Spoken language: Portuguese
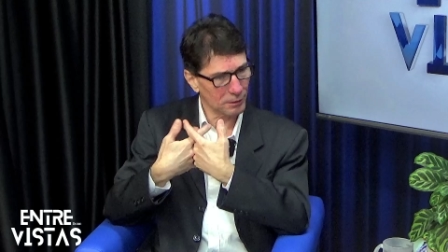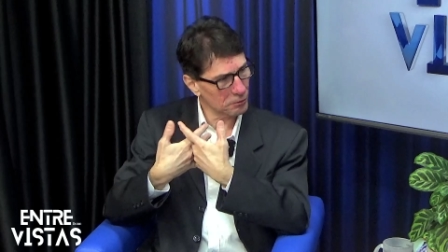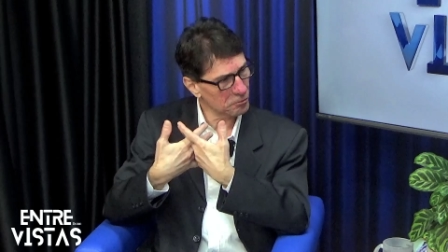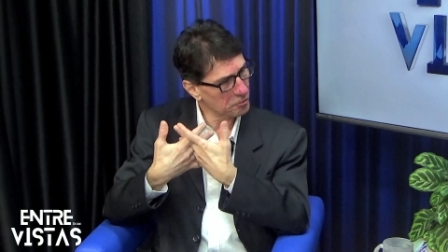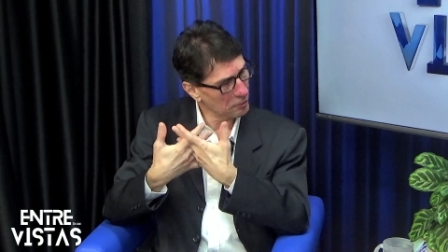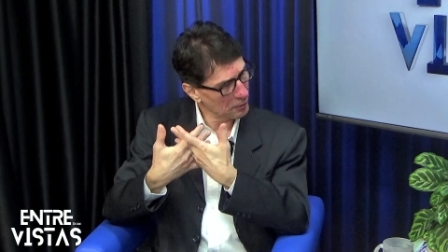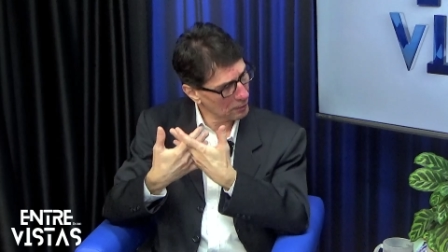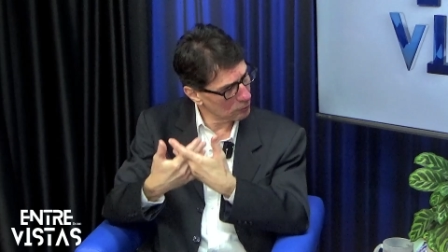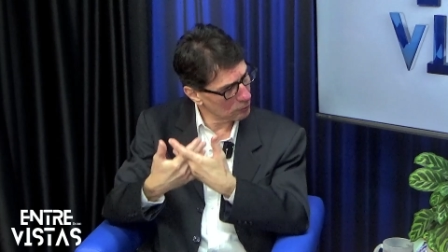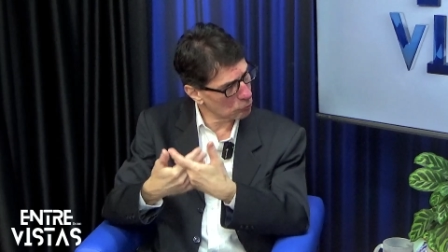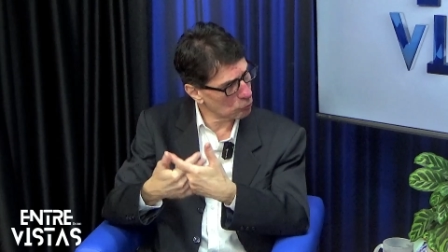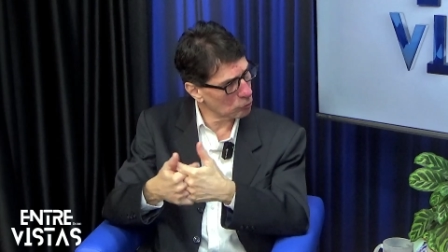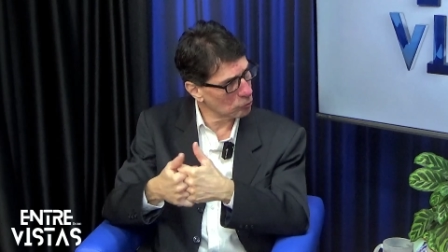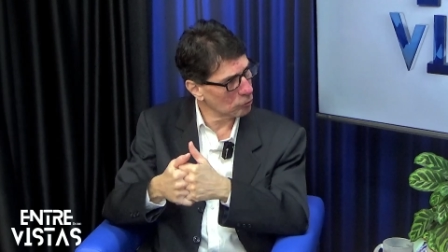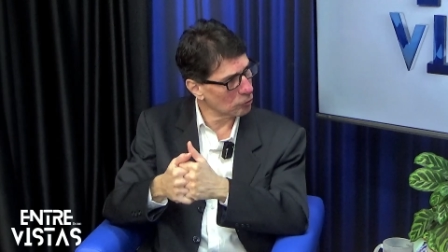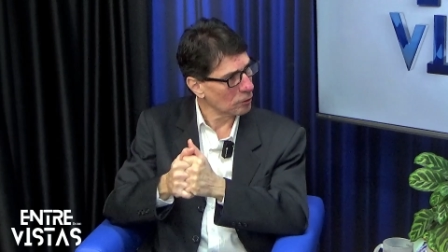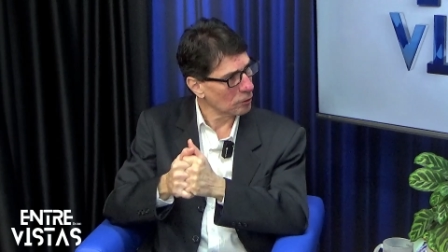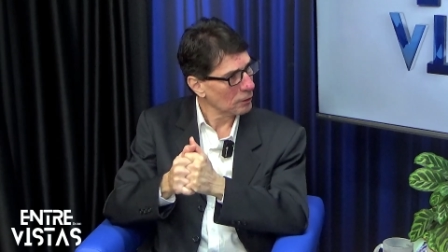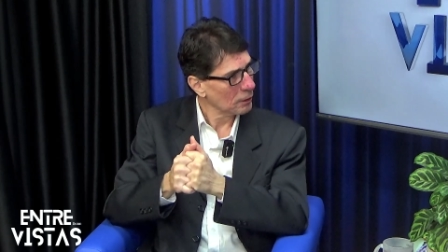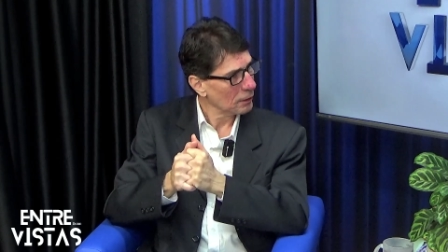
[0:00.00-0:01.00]

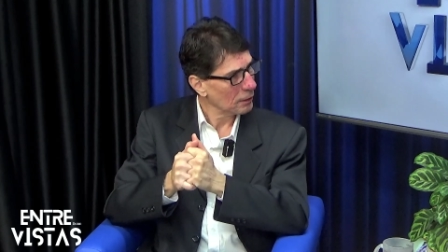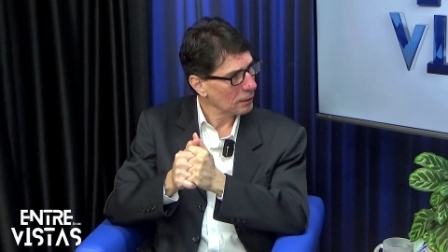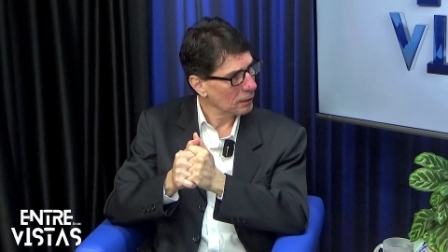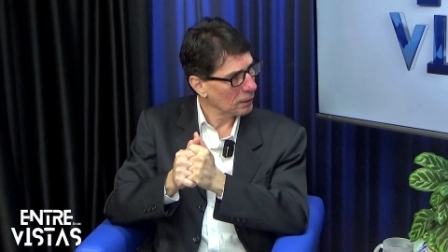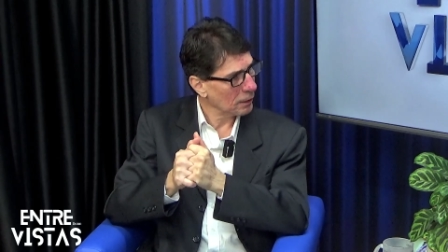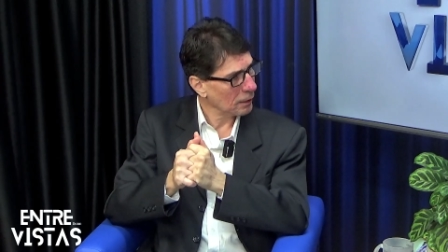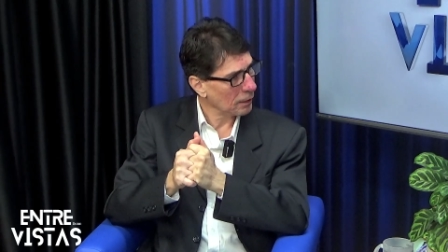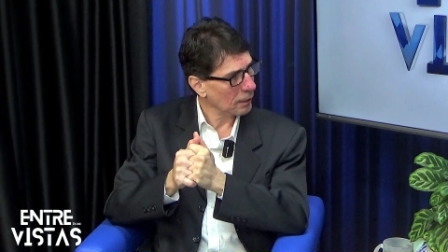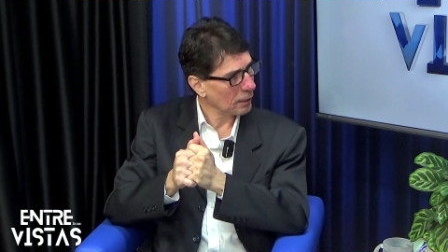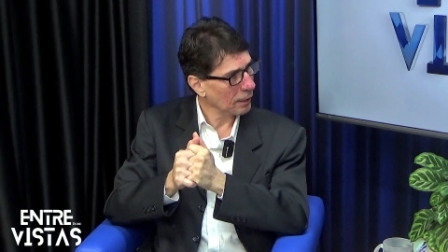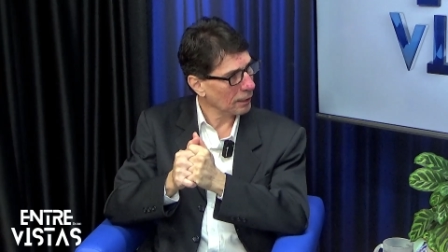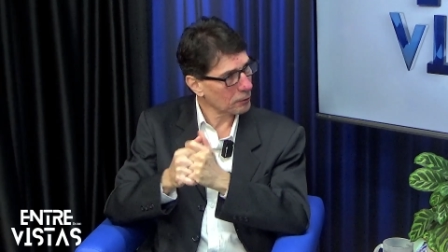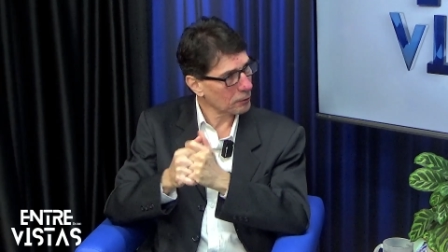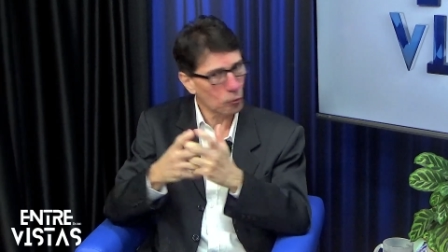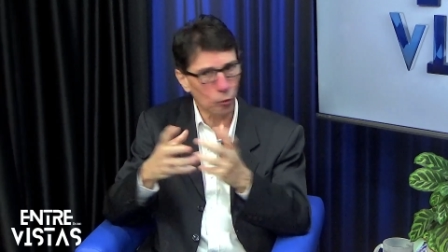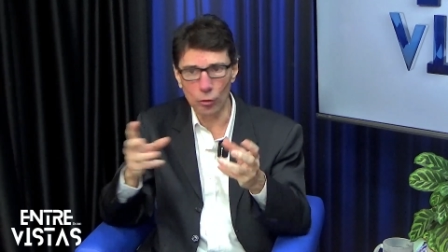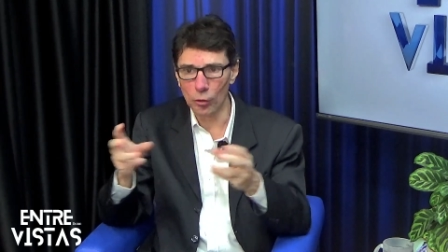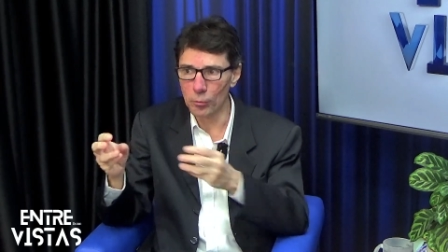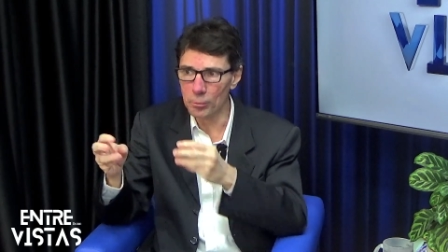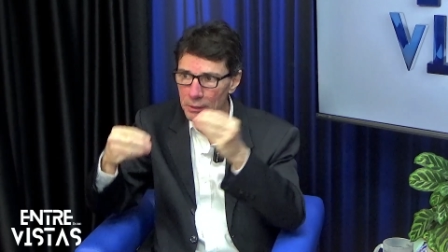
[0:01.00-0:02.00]
vendo é, a
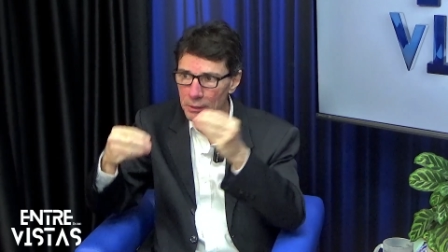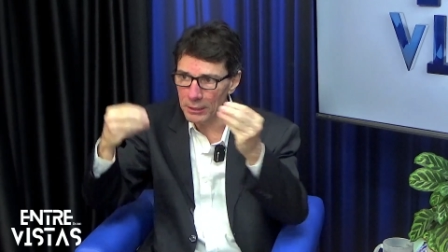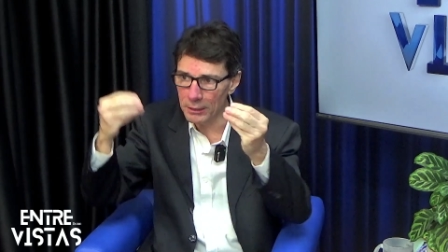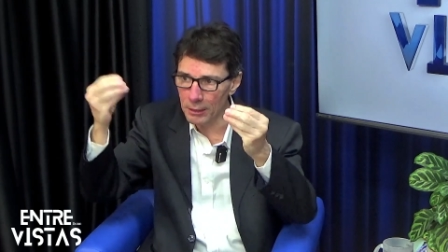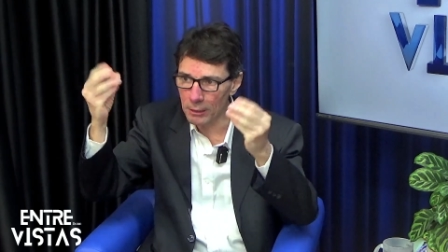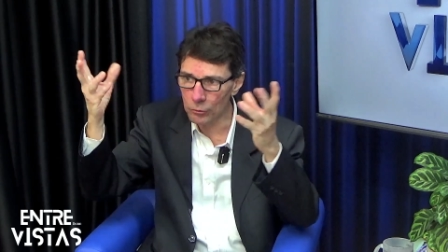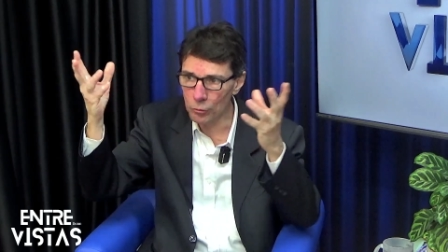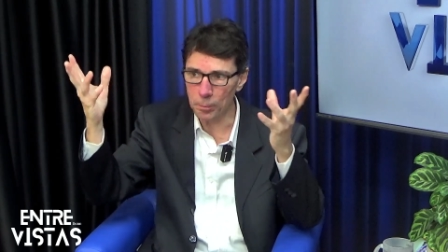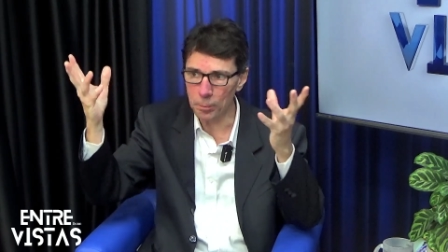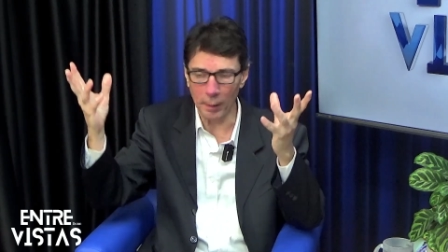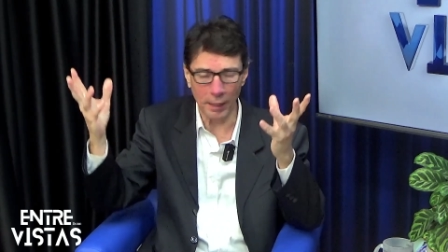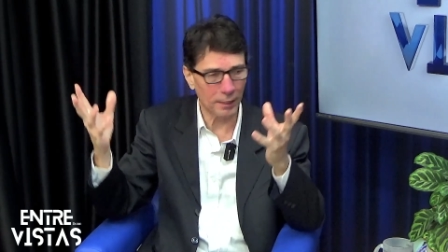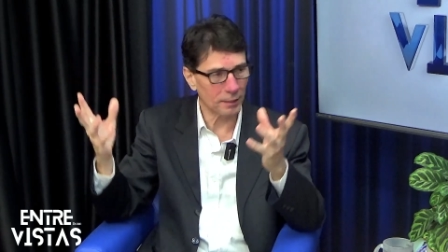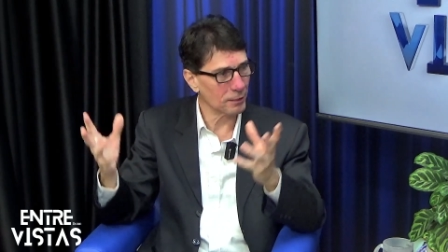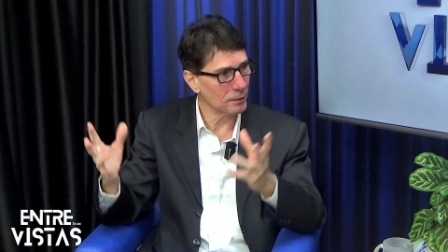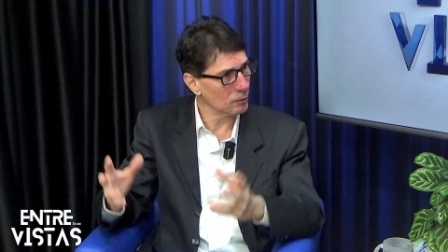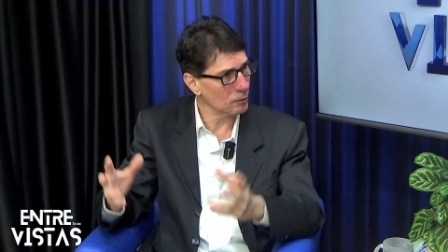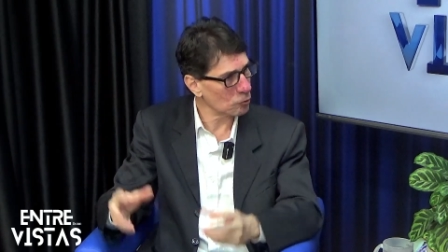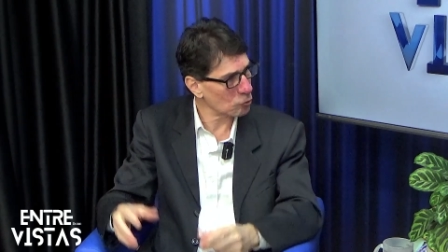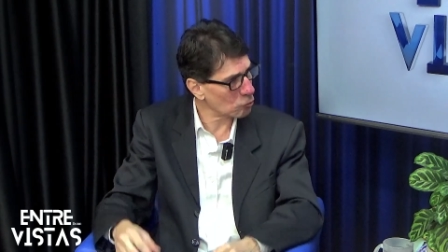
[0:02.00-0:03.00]
economia do
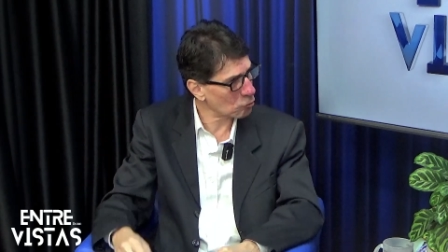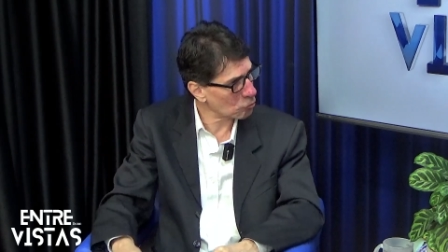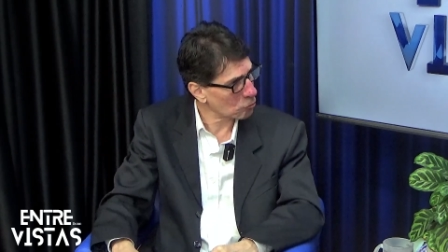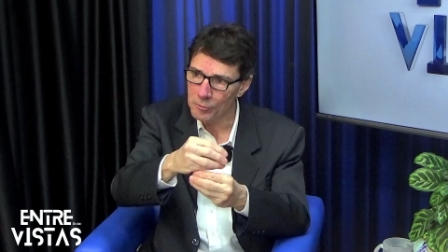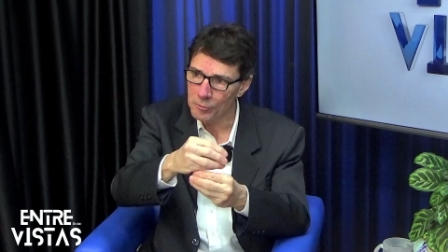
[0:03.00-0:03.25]
país Isso.